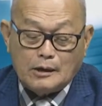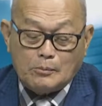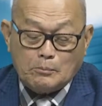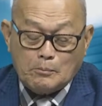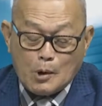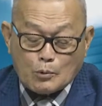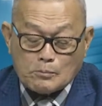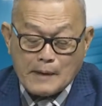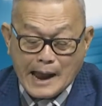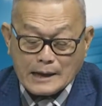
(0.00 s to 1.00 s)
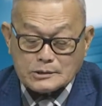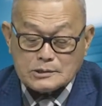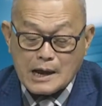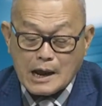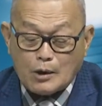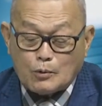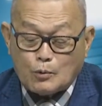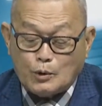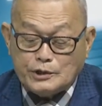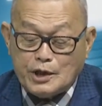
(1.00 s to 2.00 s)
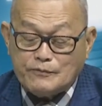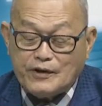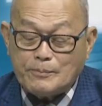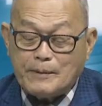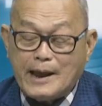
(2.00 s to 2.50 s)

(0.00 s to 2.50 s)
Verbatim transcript: một bản sao của giấy phép